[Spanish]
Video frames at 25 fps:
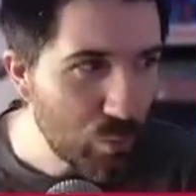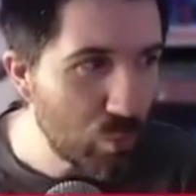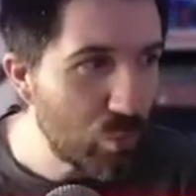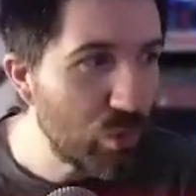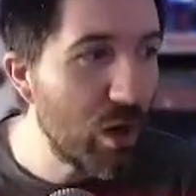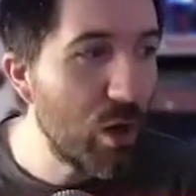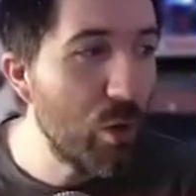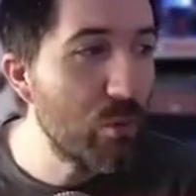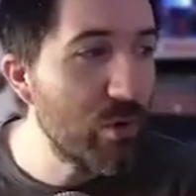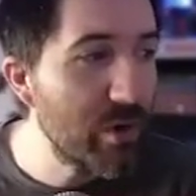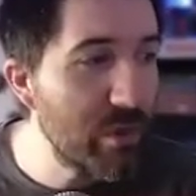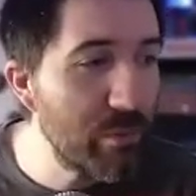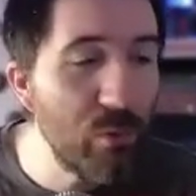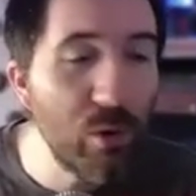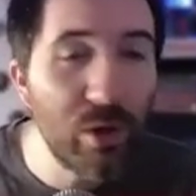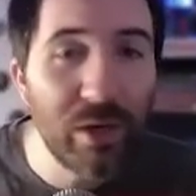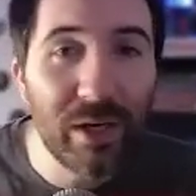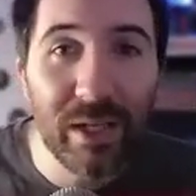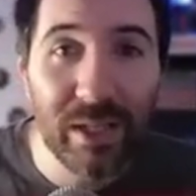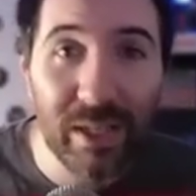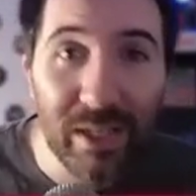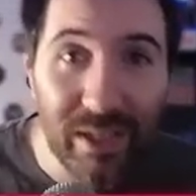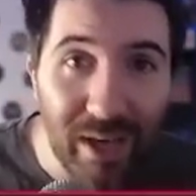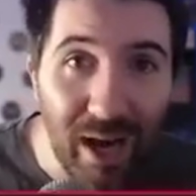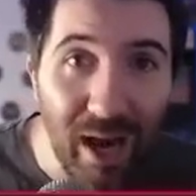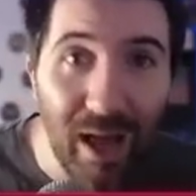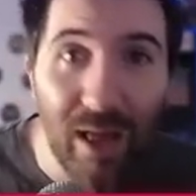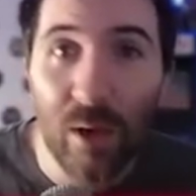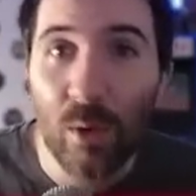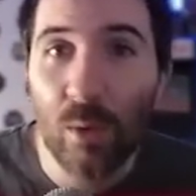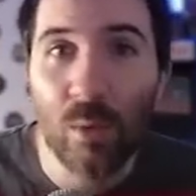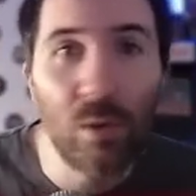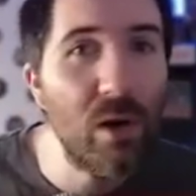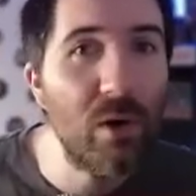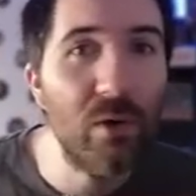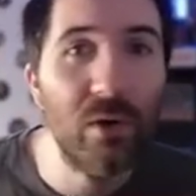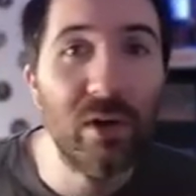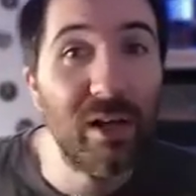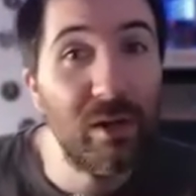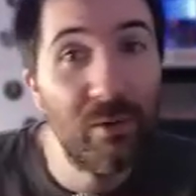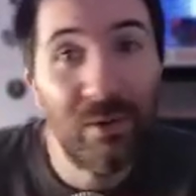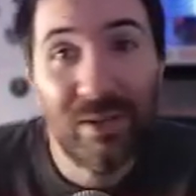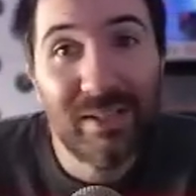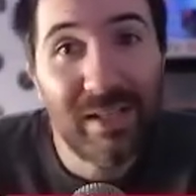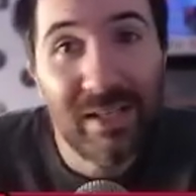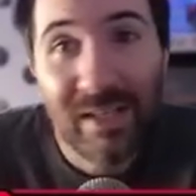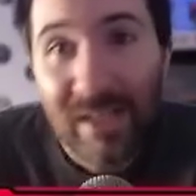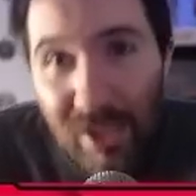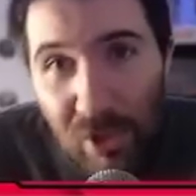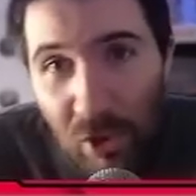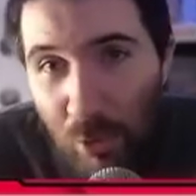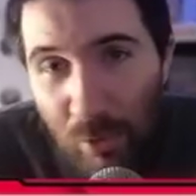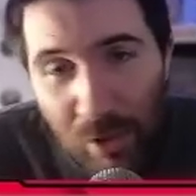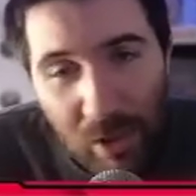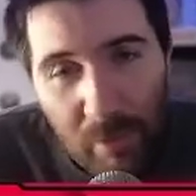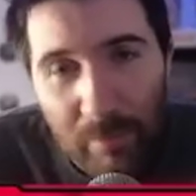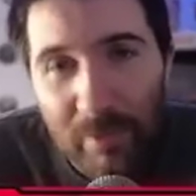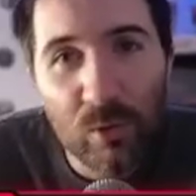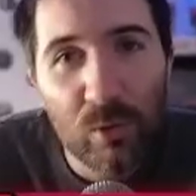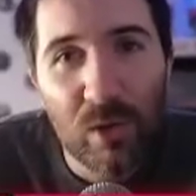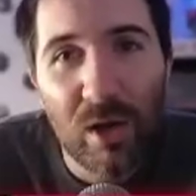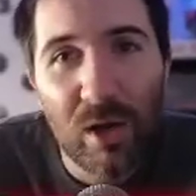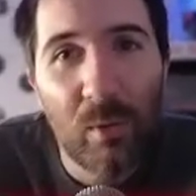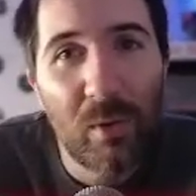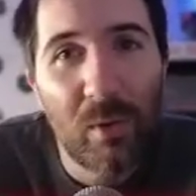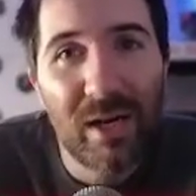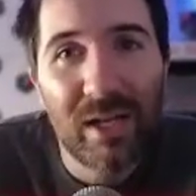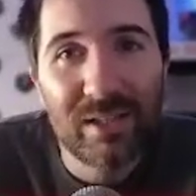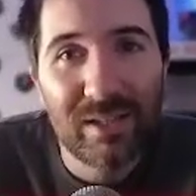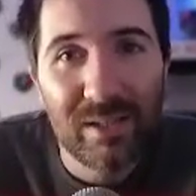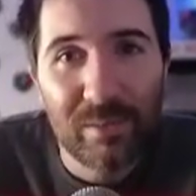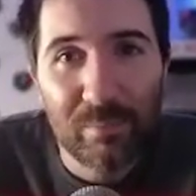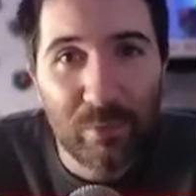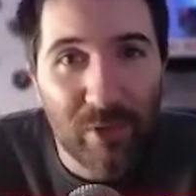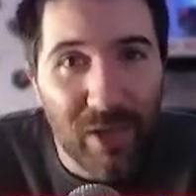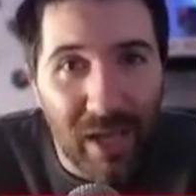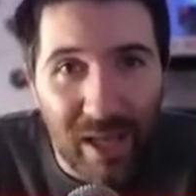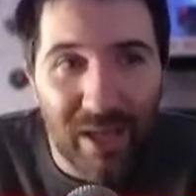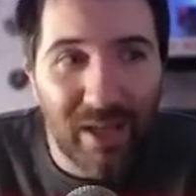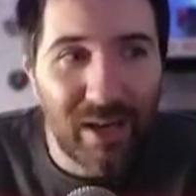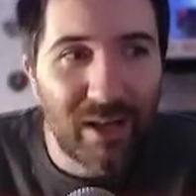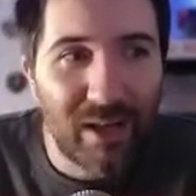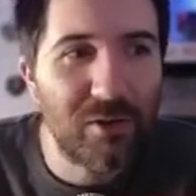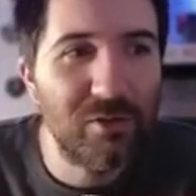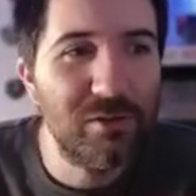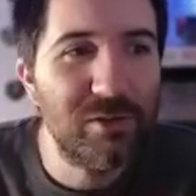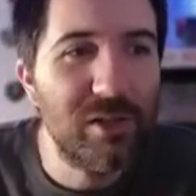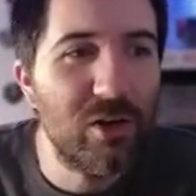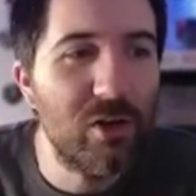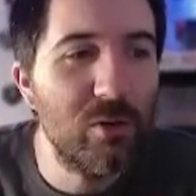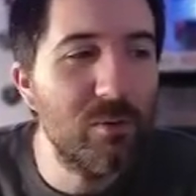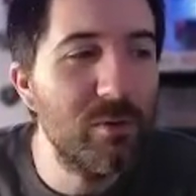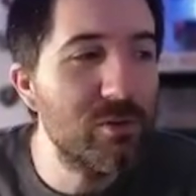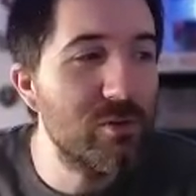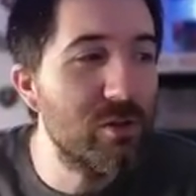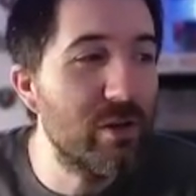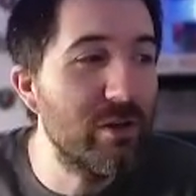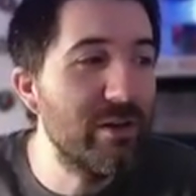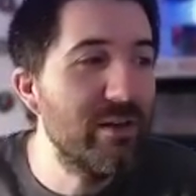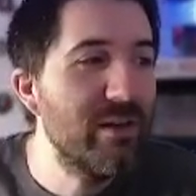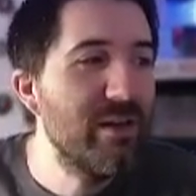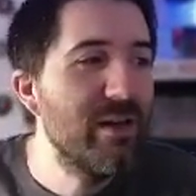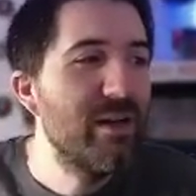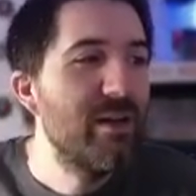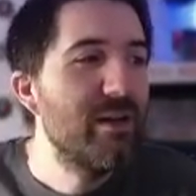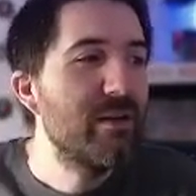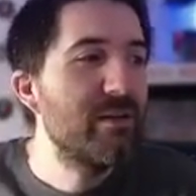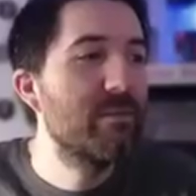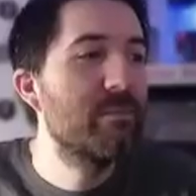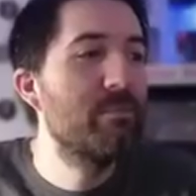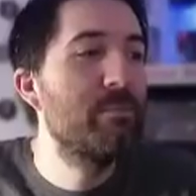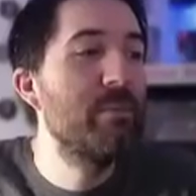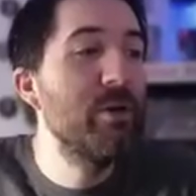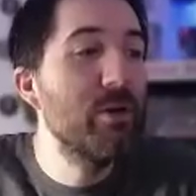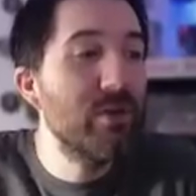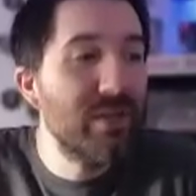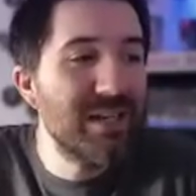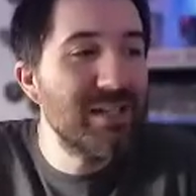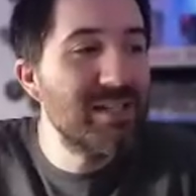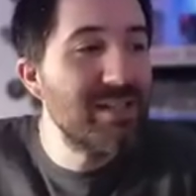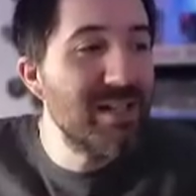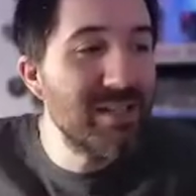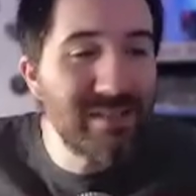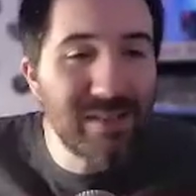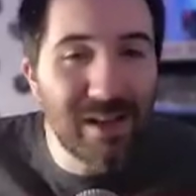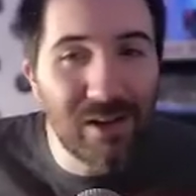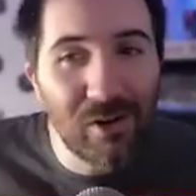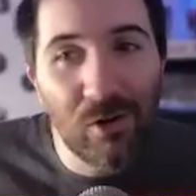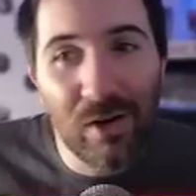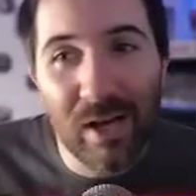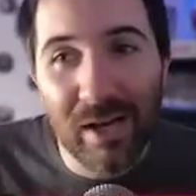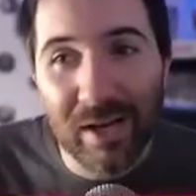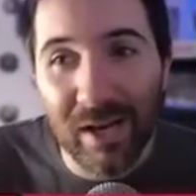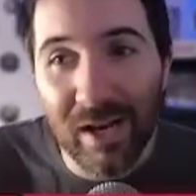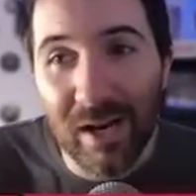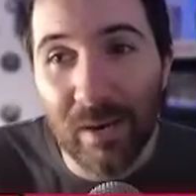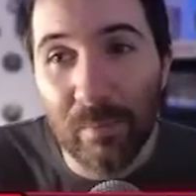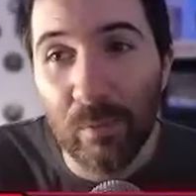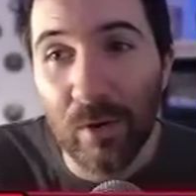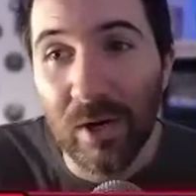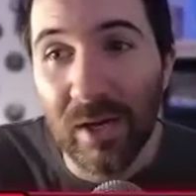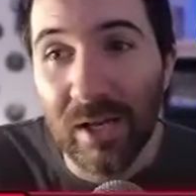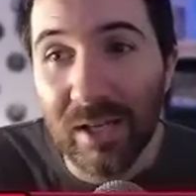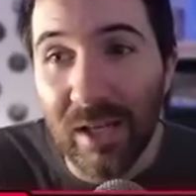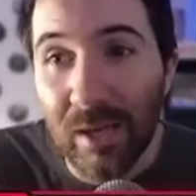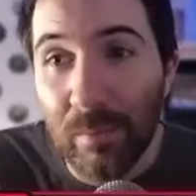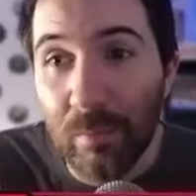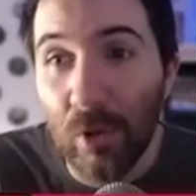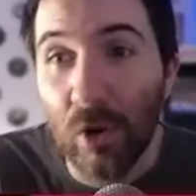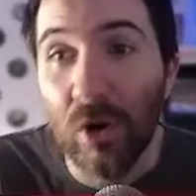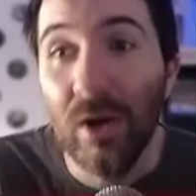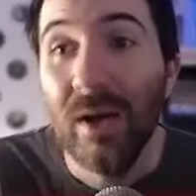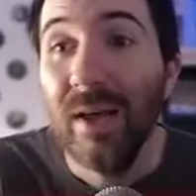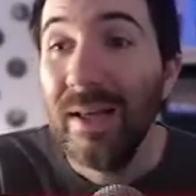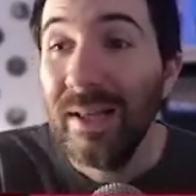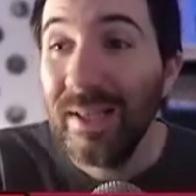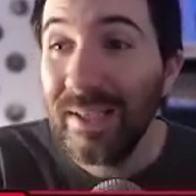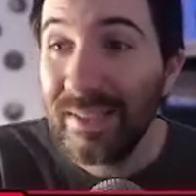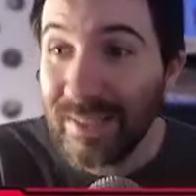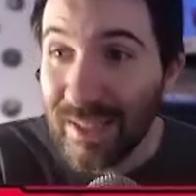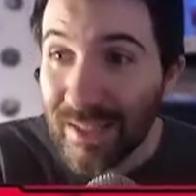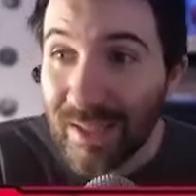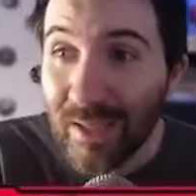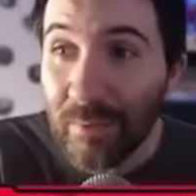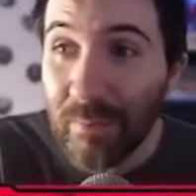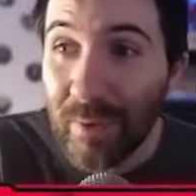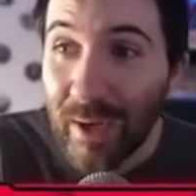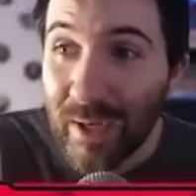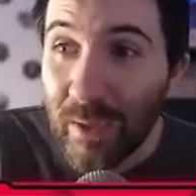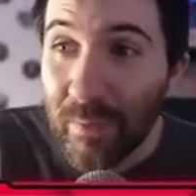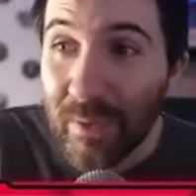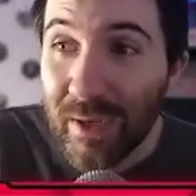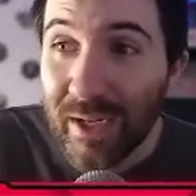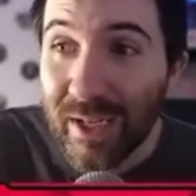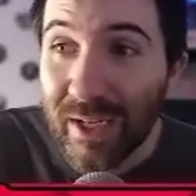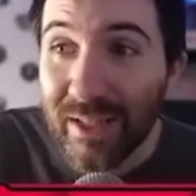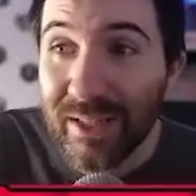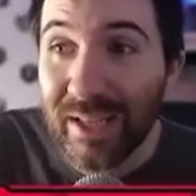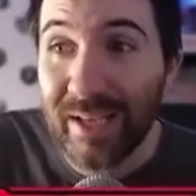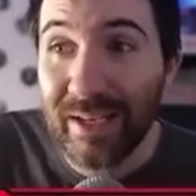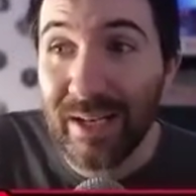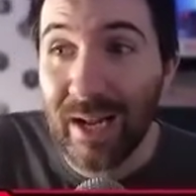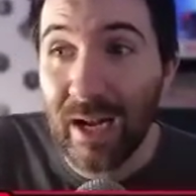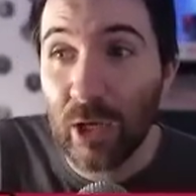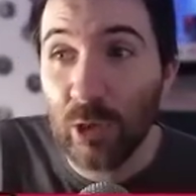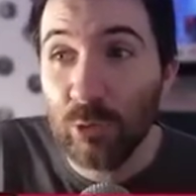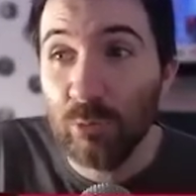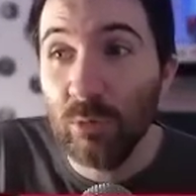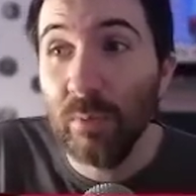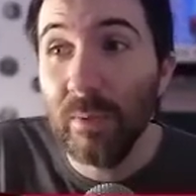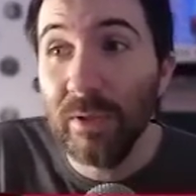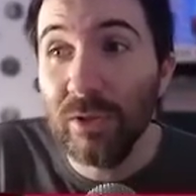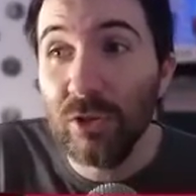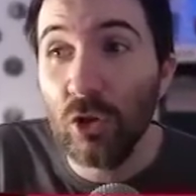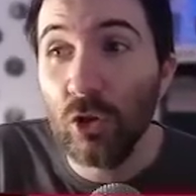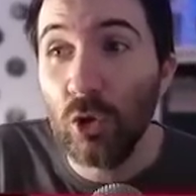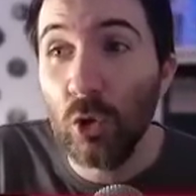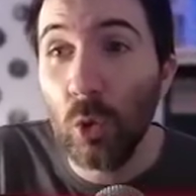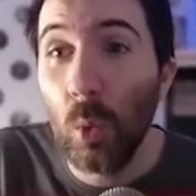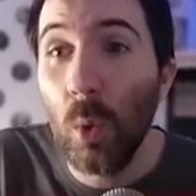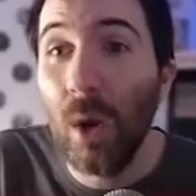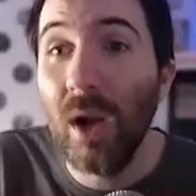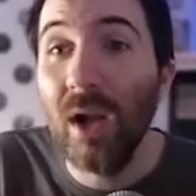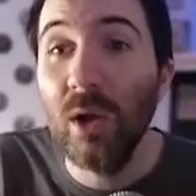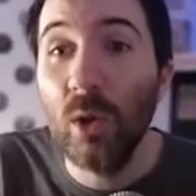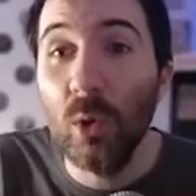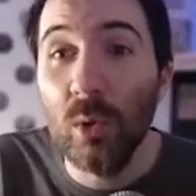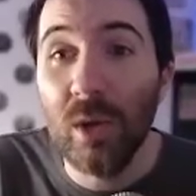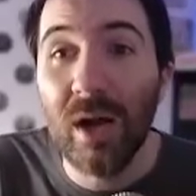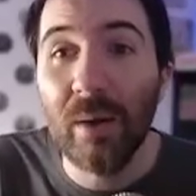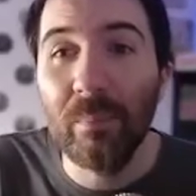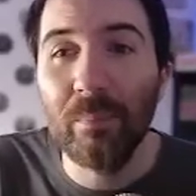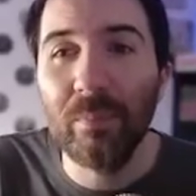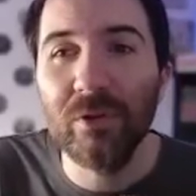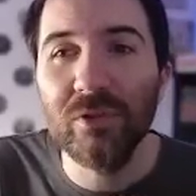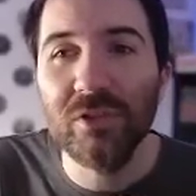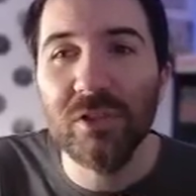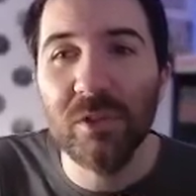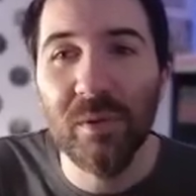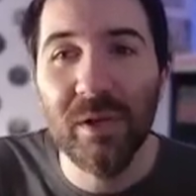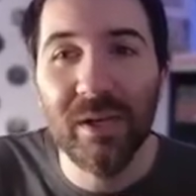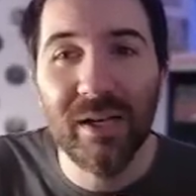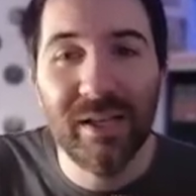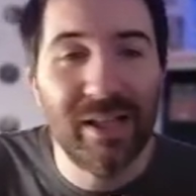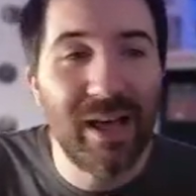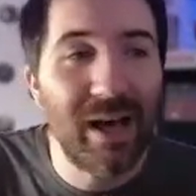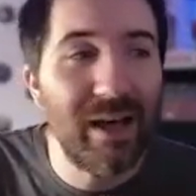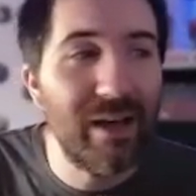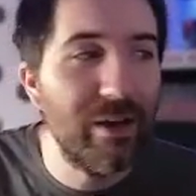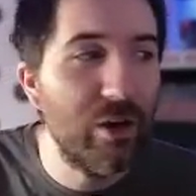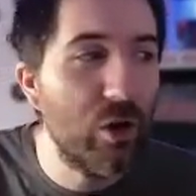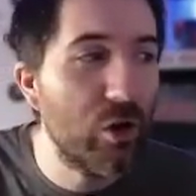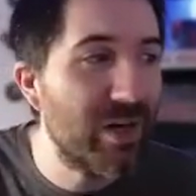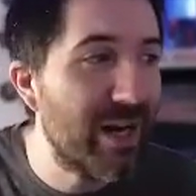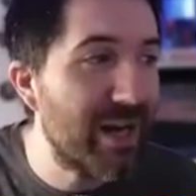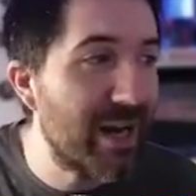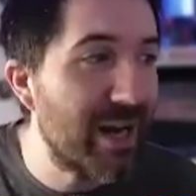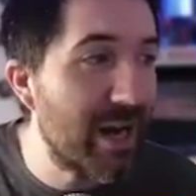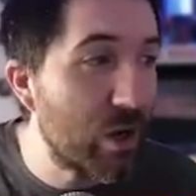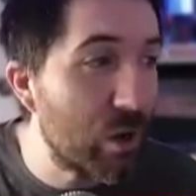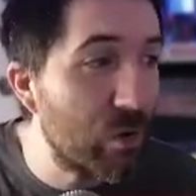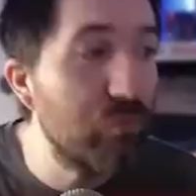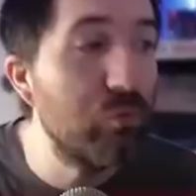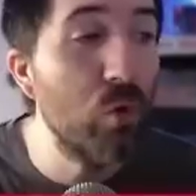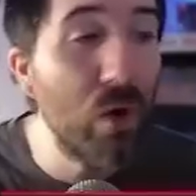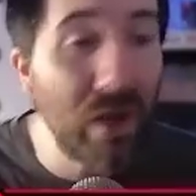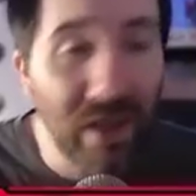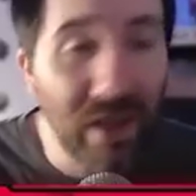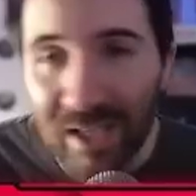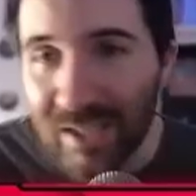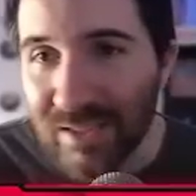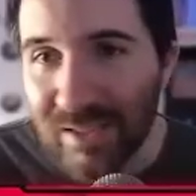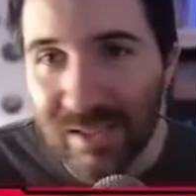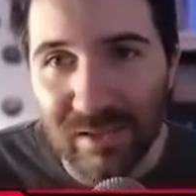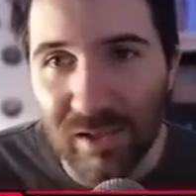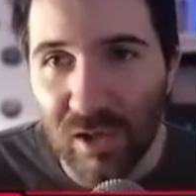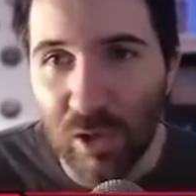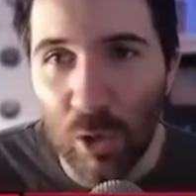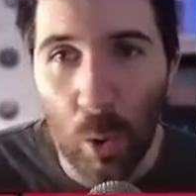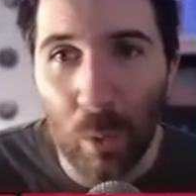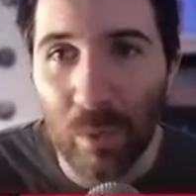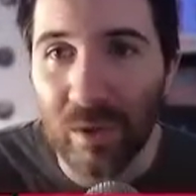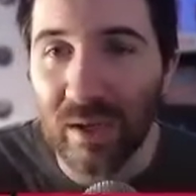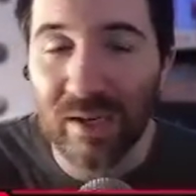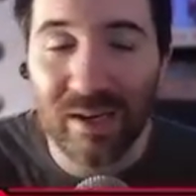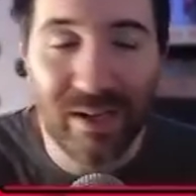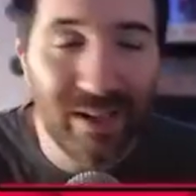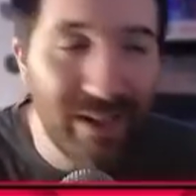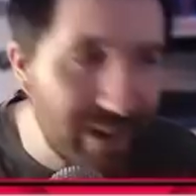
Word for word: Un Lowry muy criticado, un Lowry que no ha tenido obviamente una buena temporada, las cosas como son, pero que ayer sacó la cara por el equipo. Y si este Miami Heat en algún momento tuvo alguna posibilidad de lograr algo, fue gracias a Lowry.